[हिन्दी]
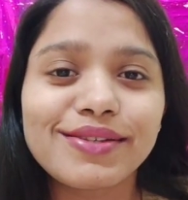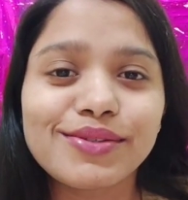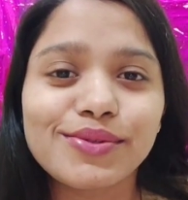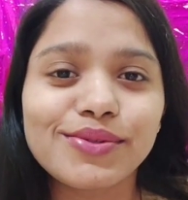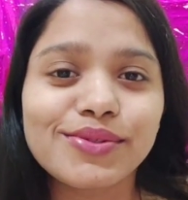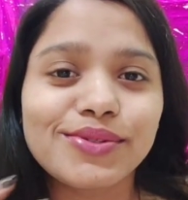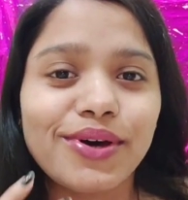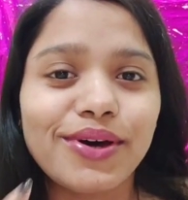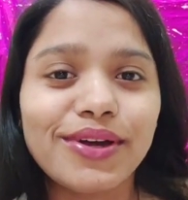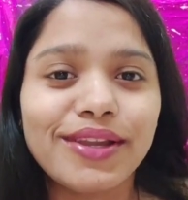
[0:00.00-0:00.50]
सो
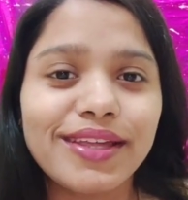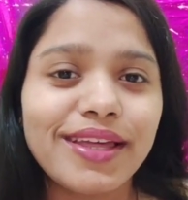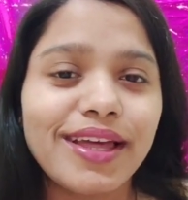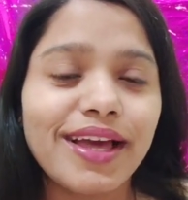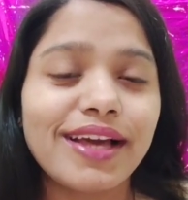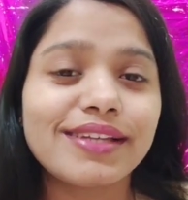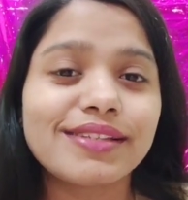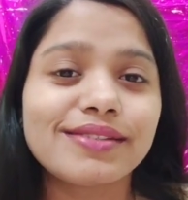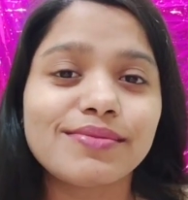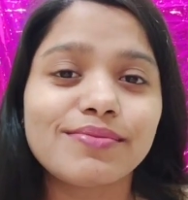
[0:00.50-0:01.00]
सॉरी
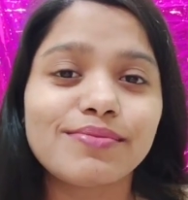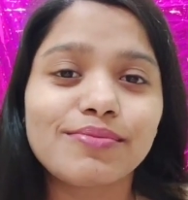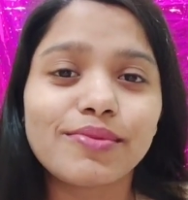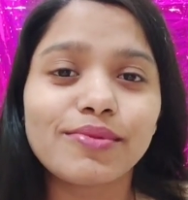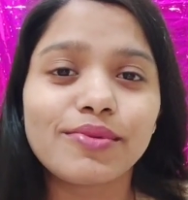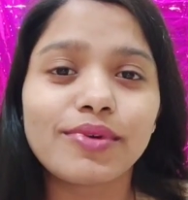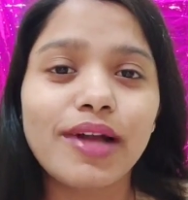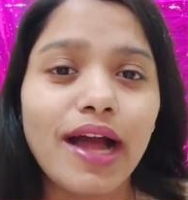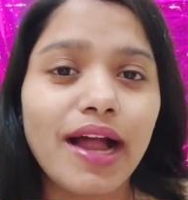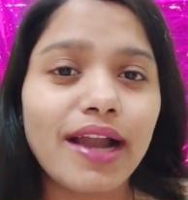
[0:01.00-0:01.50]
गाइज
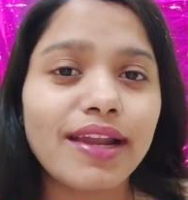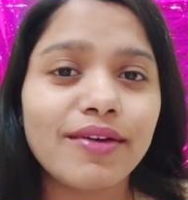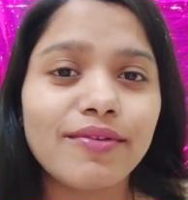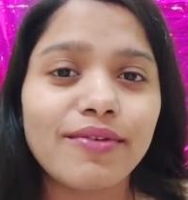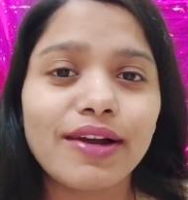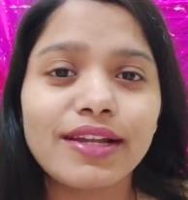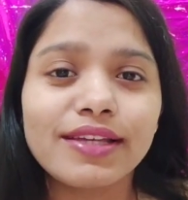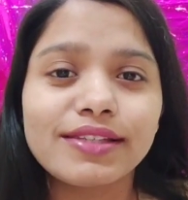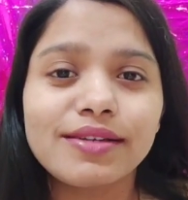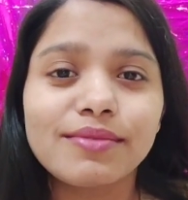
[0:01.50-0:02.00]
गाड़ी
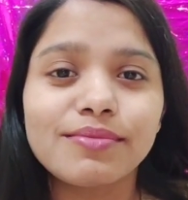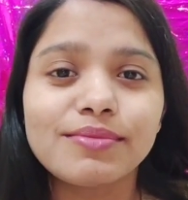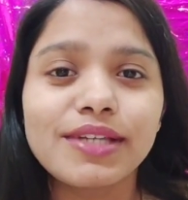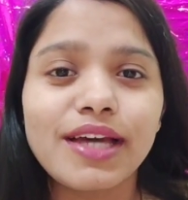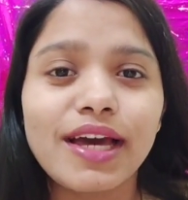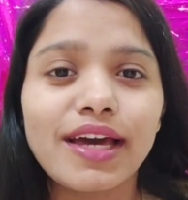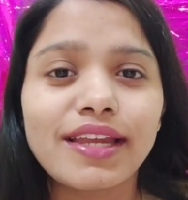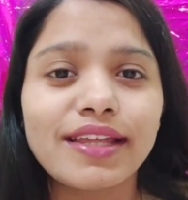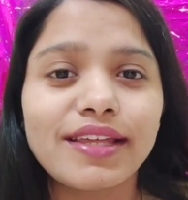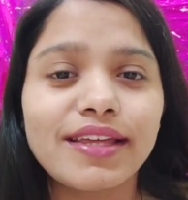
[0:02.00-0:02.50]
वाड़ी सब
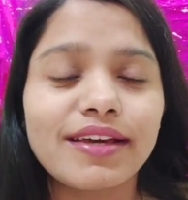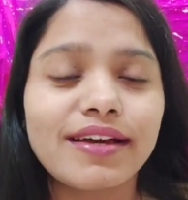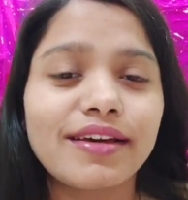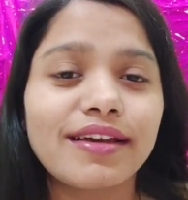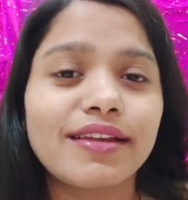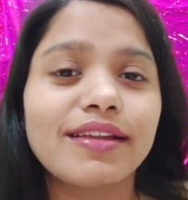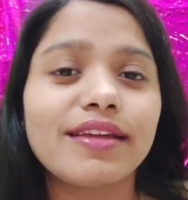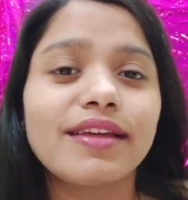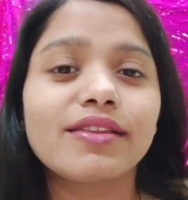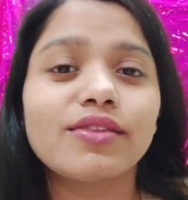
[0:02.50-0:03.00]
जा रही है कर
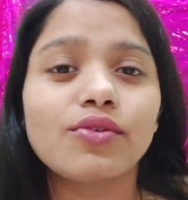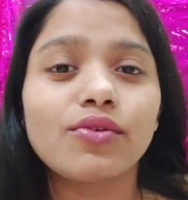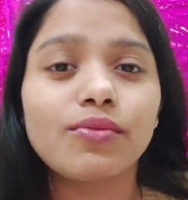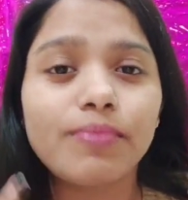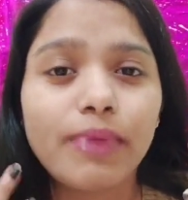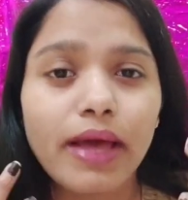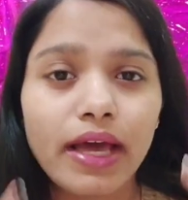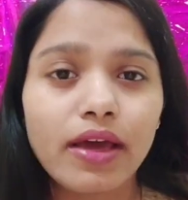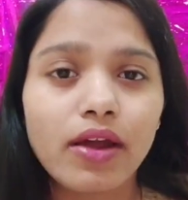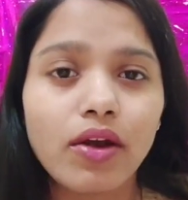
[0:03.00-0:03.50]
रही है तो
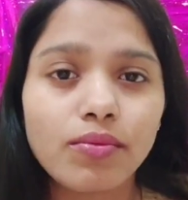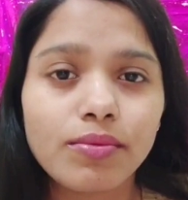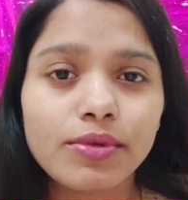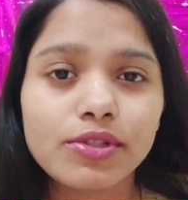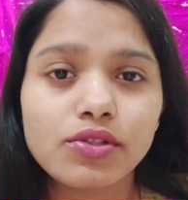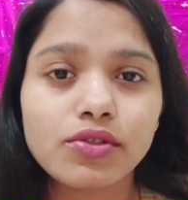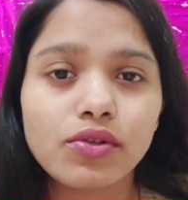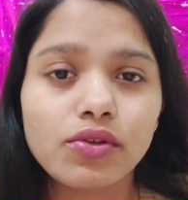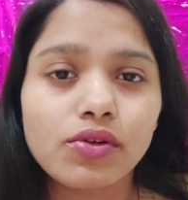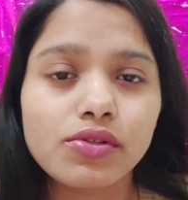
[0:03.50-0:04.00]
बैकग्राउंड में
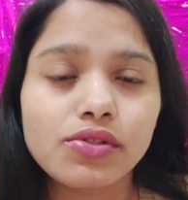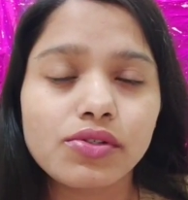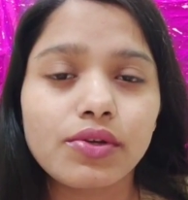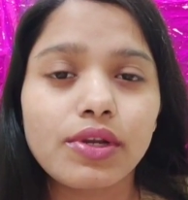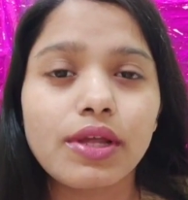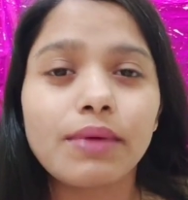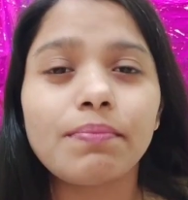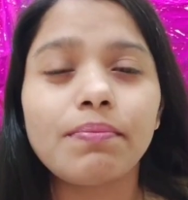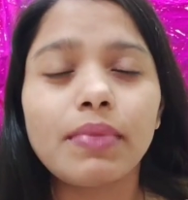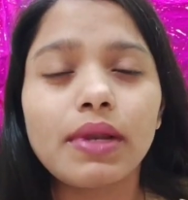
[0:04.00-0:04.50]
जो नॉइज़ हो
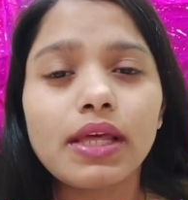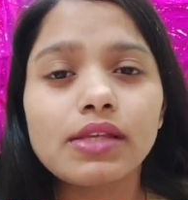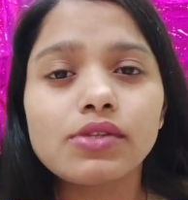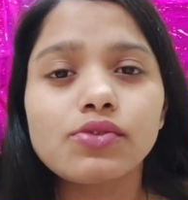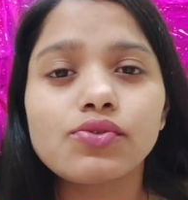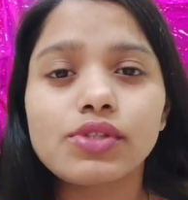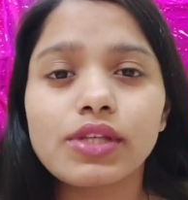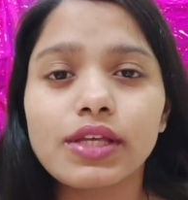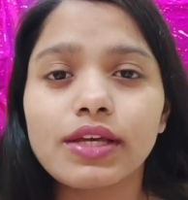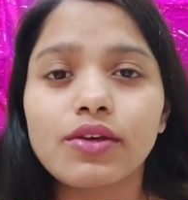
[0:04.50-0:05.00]
रहा है प्लीज़
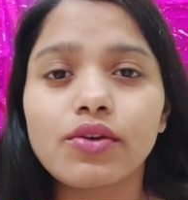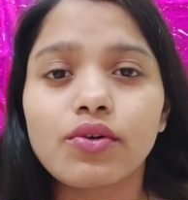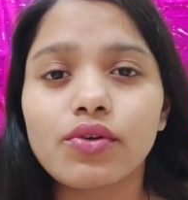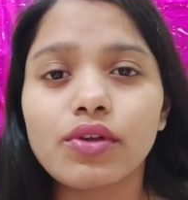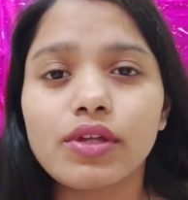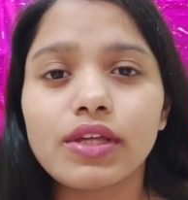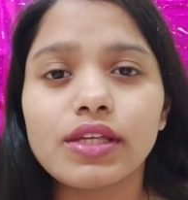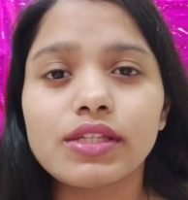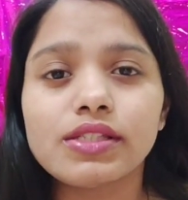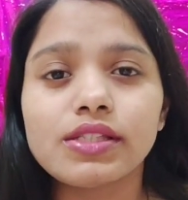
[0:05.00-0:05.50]
उसे इग्नोर
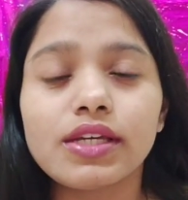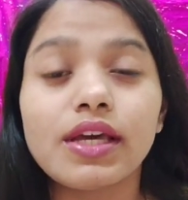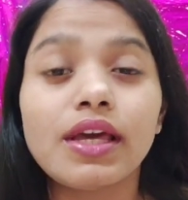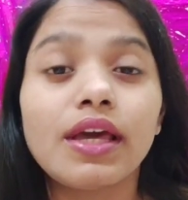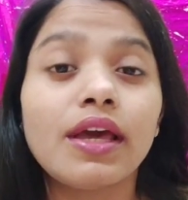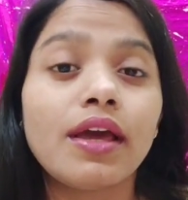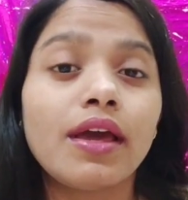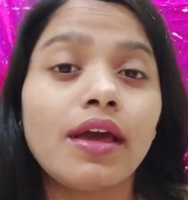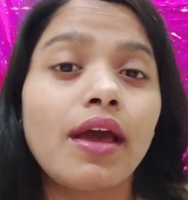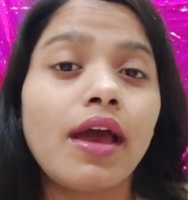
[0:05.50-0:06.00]
कीजिए
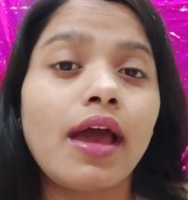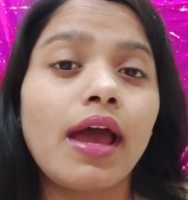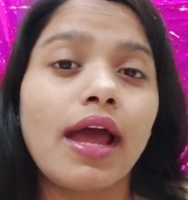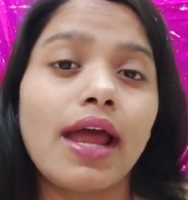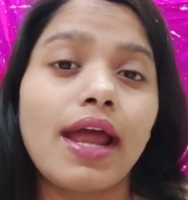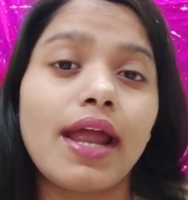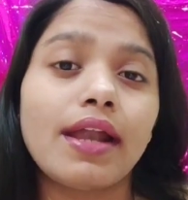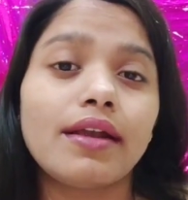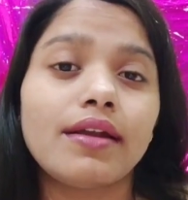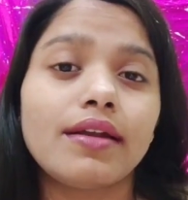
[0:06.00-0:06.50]

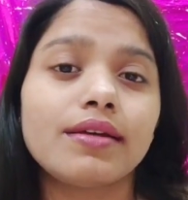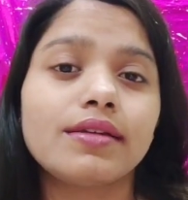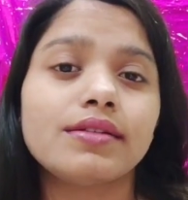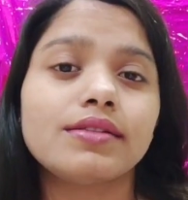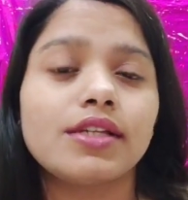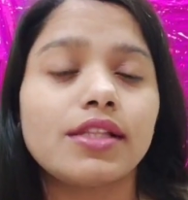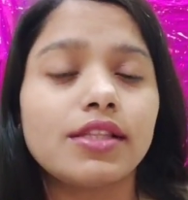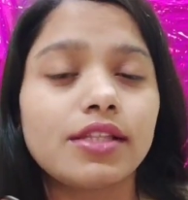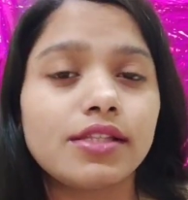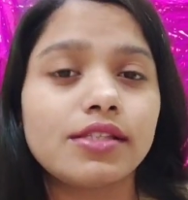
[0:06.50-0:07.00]
एंड
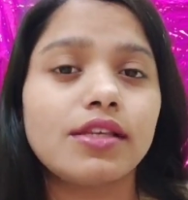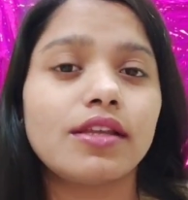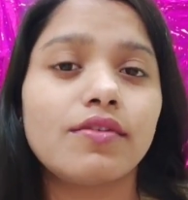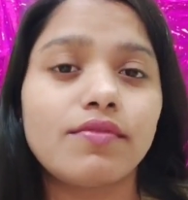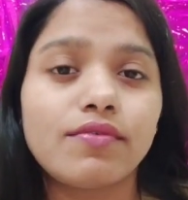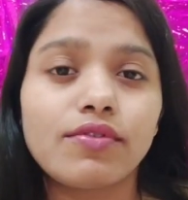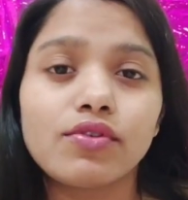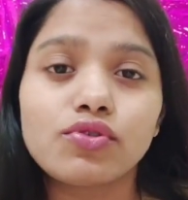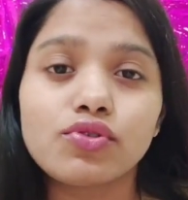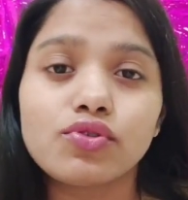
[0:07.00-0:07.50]
जल्दी से
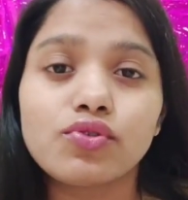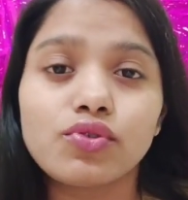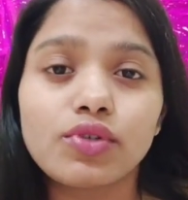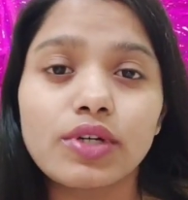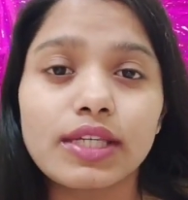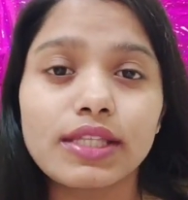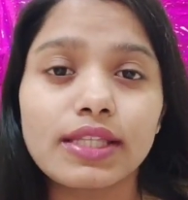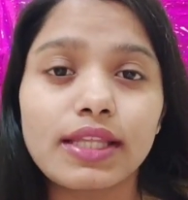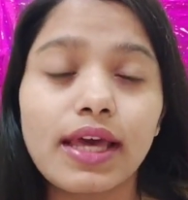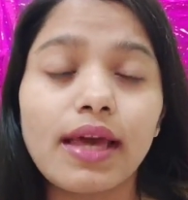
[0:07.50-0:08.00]
रिव्यू शुरू
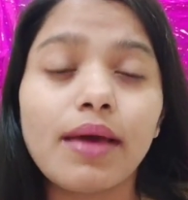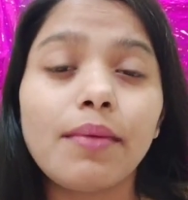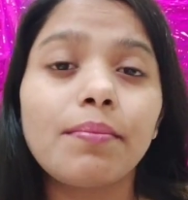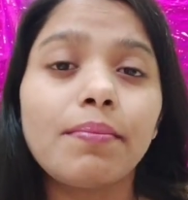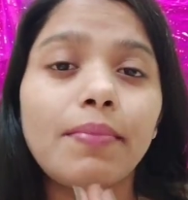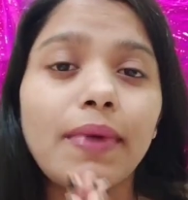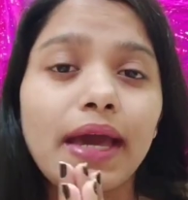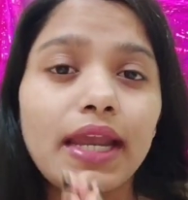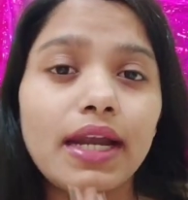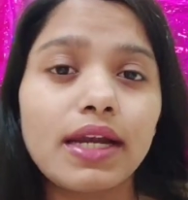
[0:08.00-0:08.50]
करते हैं
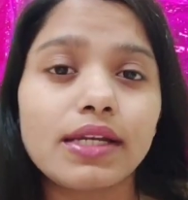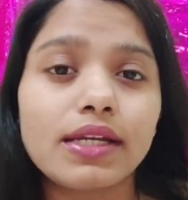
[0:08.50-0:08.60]
पहले